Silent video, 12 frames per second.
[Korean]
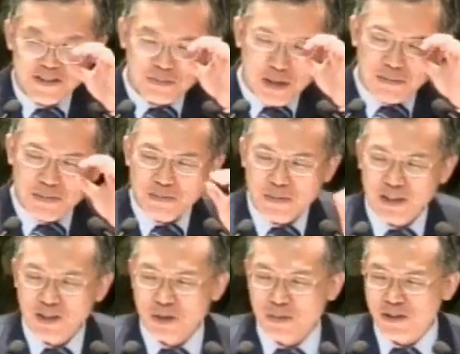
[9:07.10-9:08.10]
100만
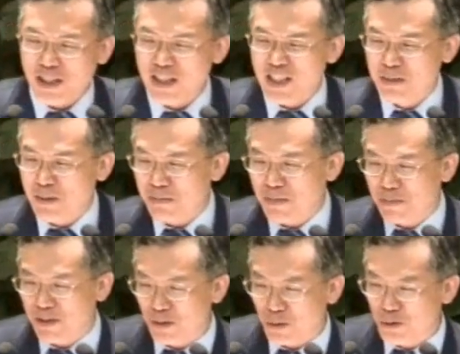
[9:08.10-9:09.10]
명이 넘어서 한 200만
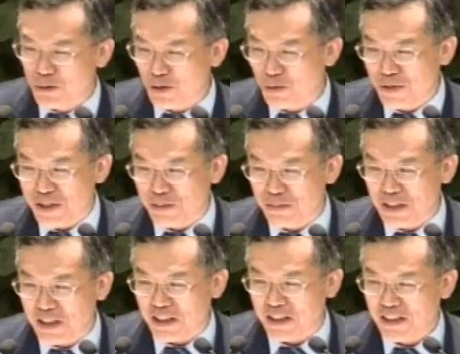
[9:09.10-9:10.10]
명도 올 줄로
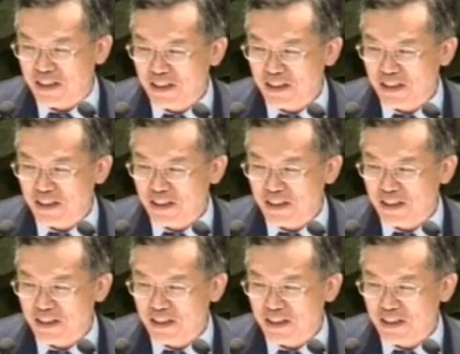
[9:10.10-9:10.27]
믿습니다.